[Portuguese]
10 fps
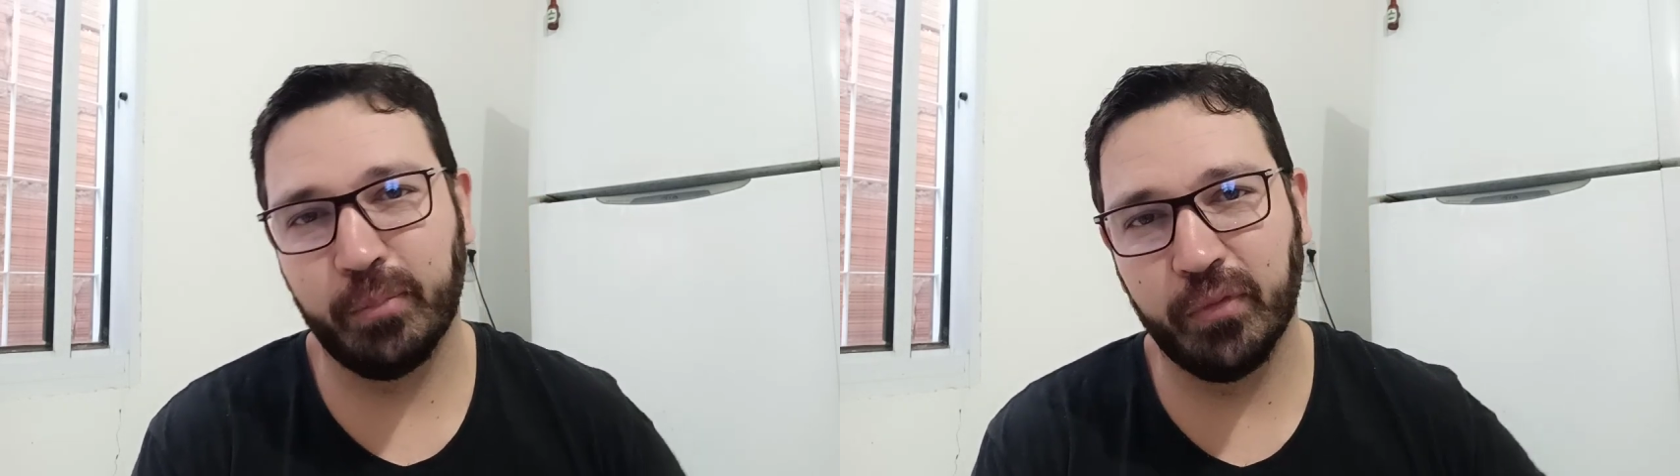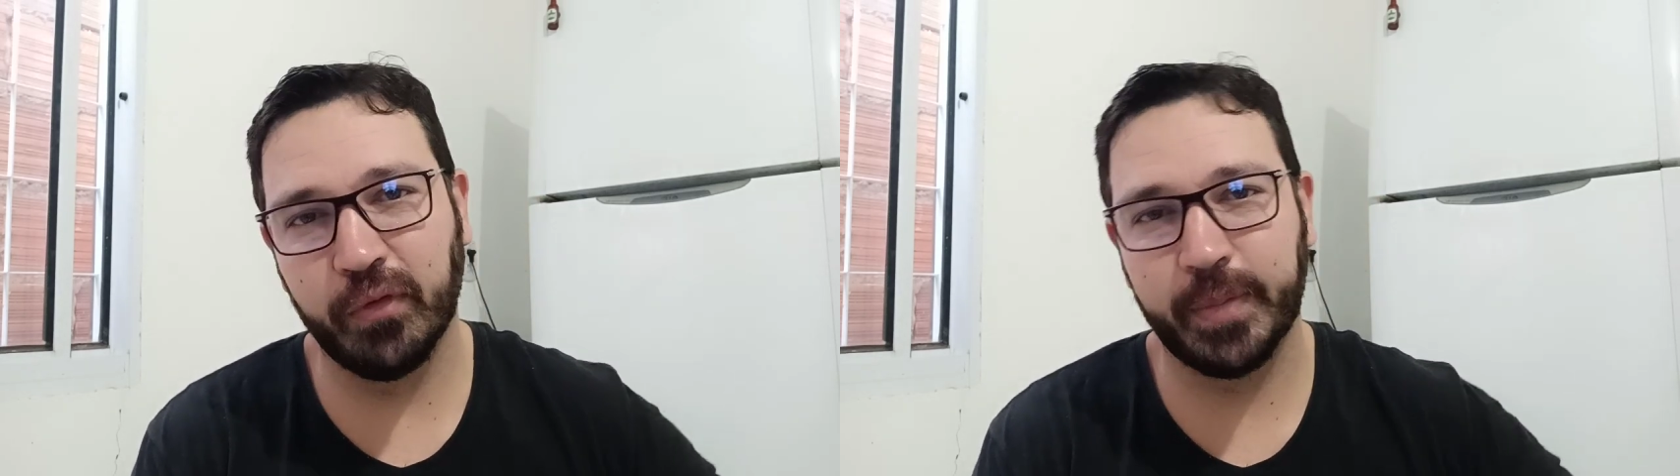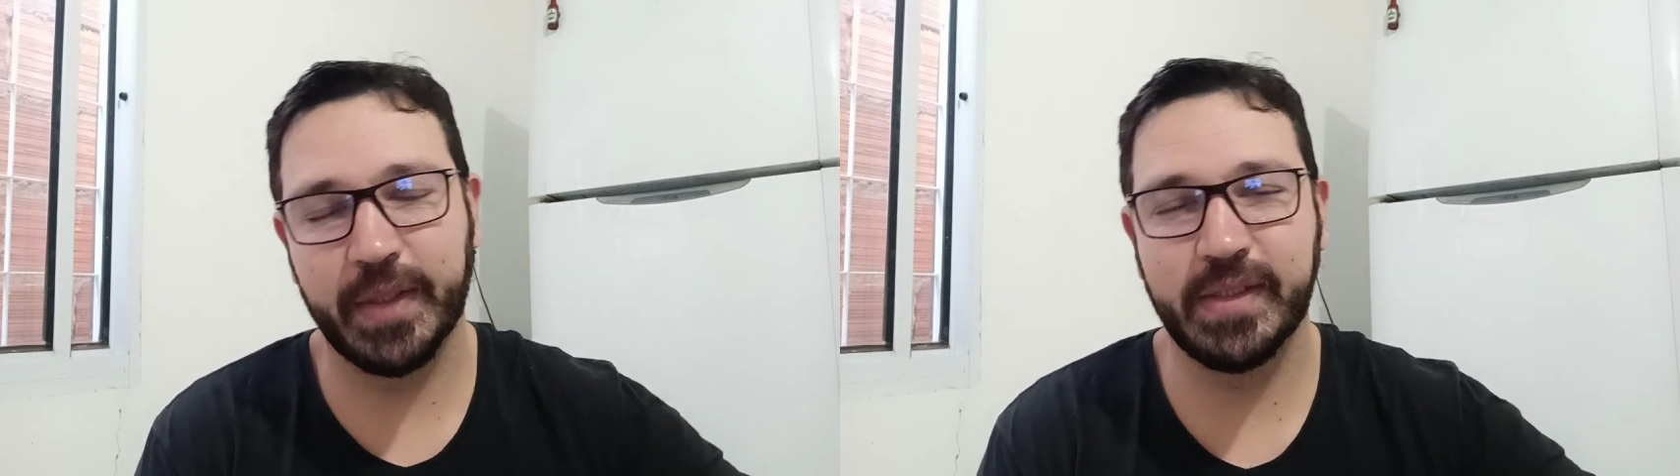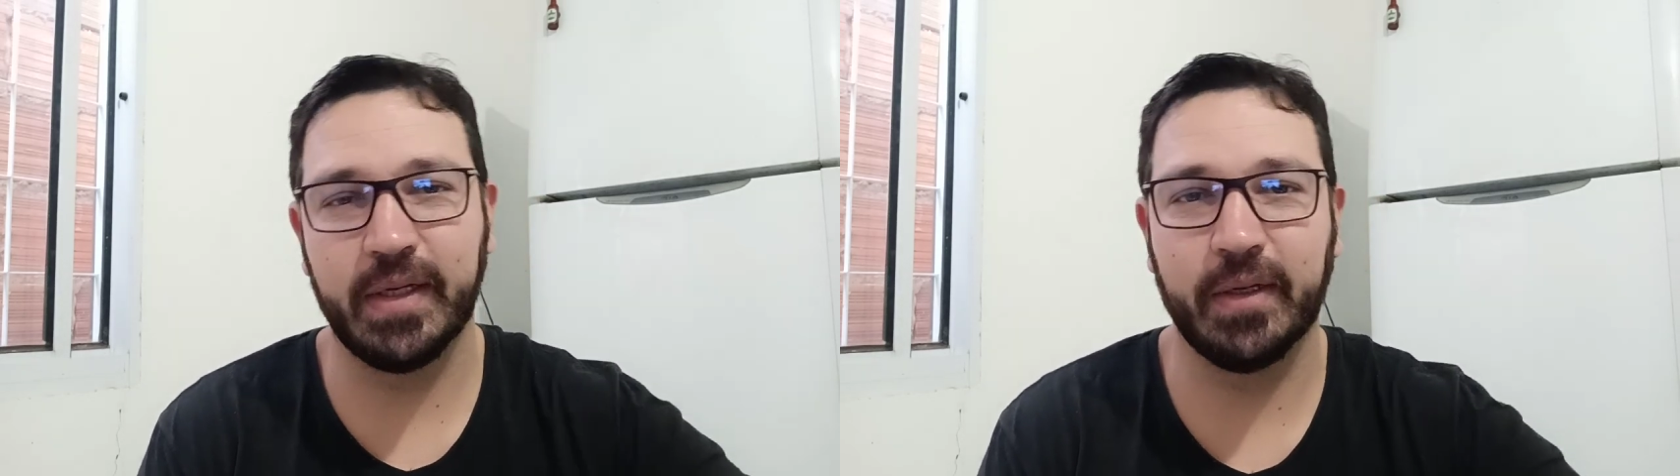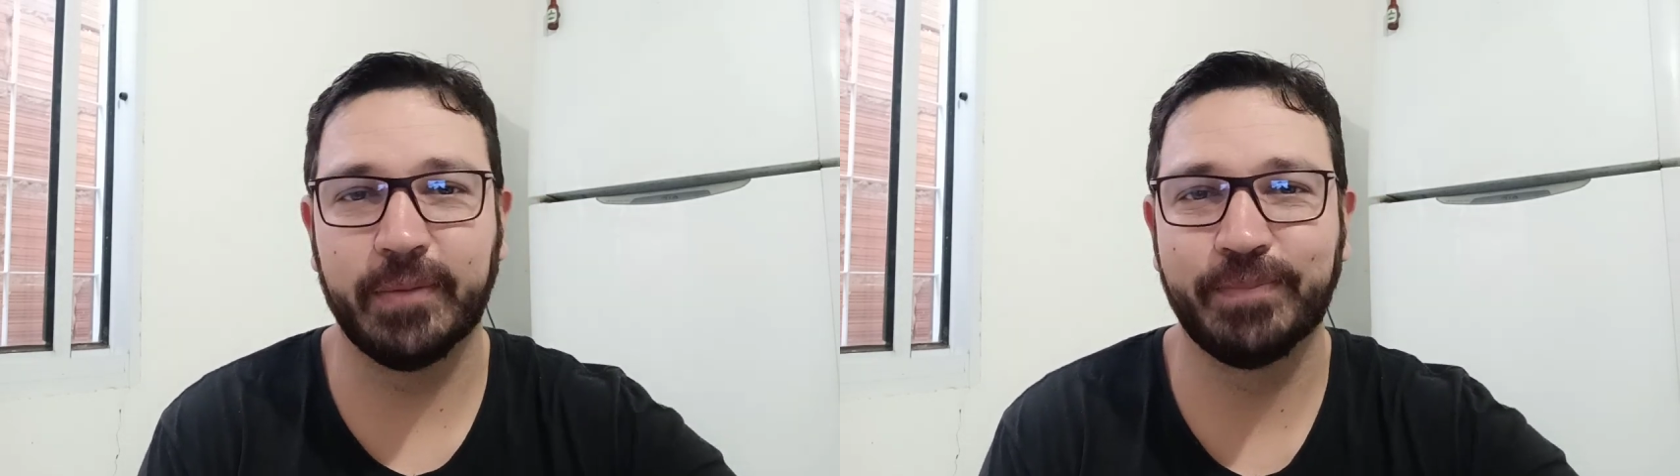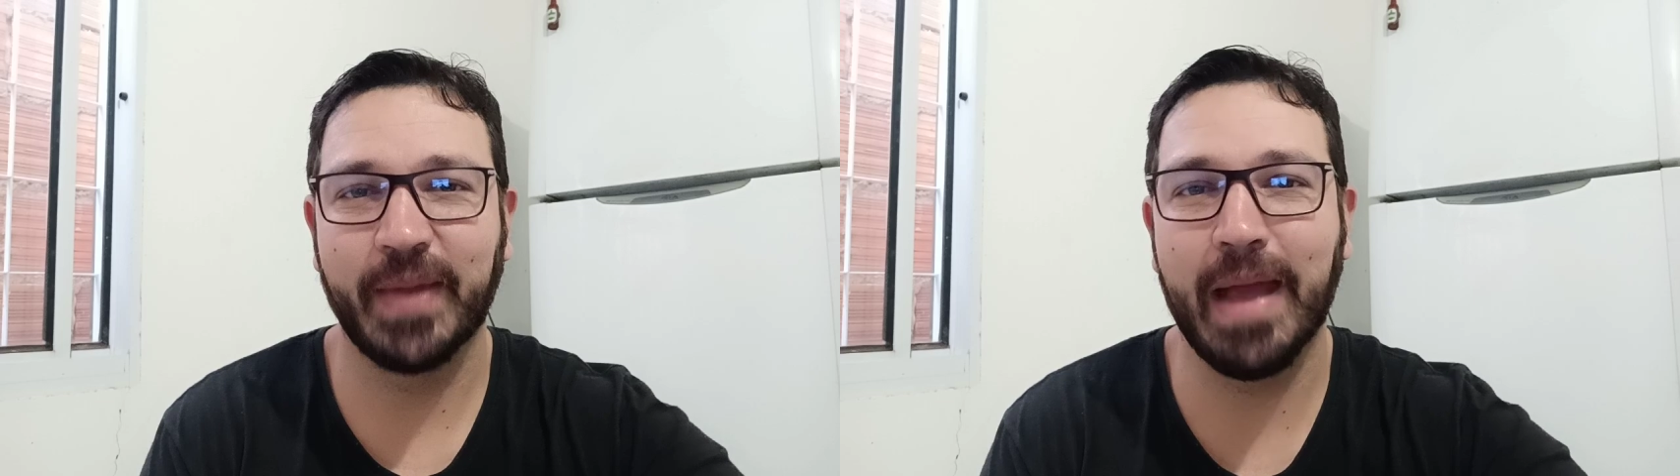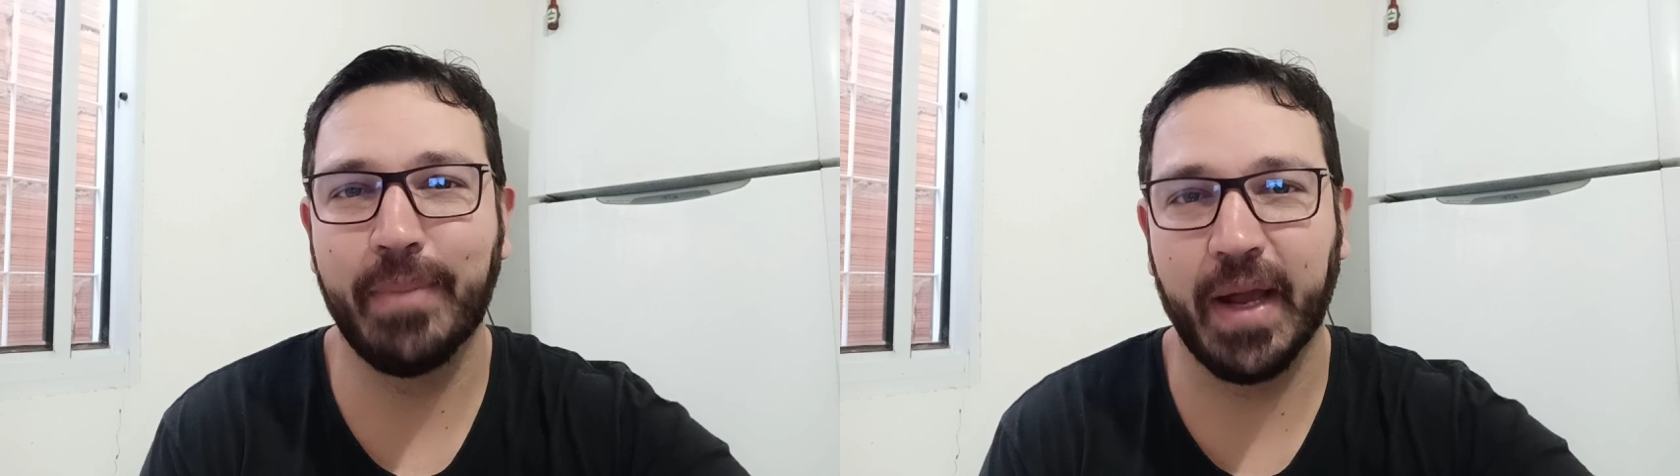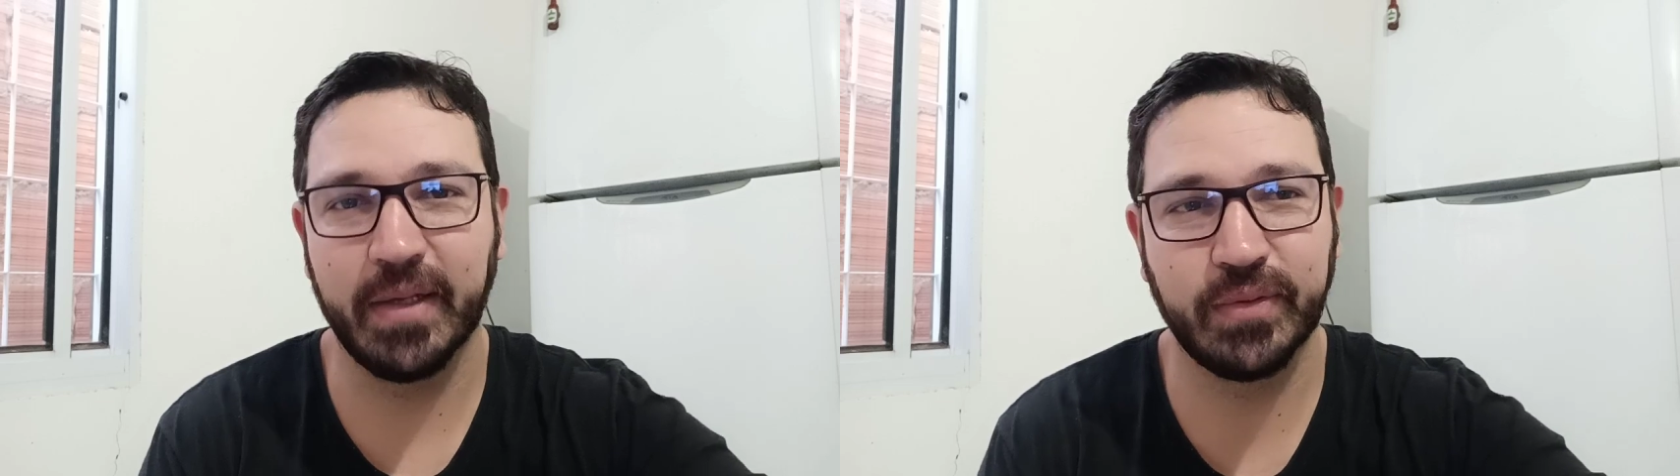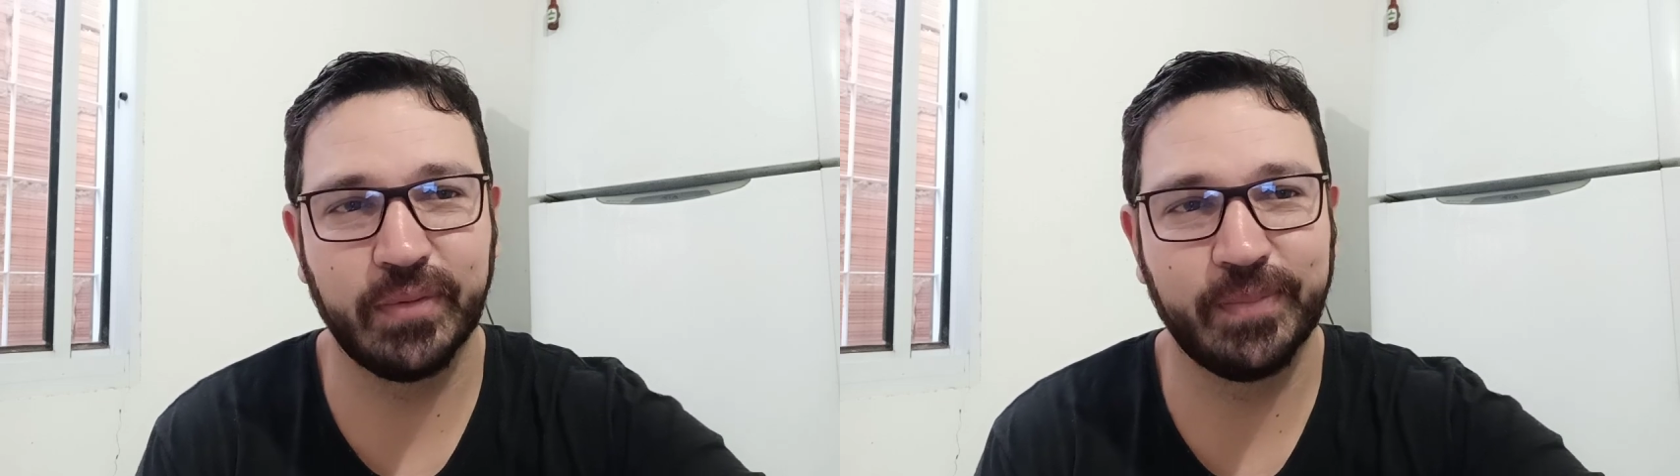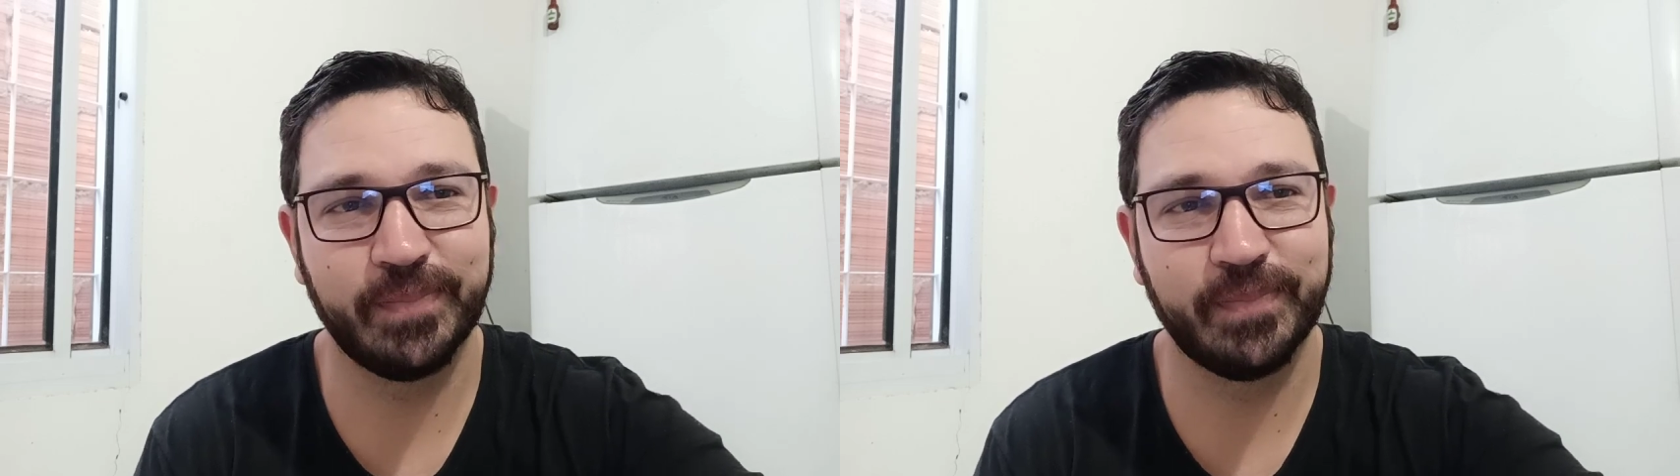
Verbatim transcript: povo brasileiro. Abraço.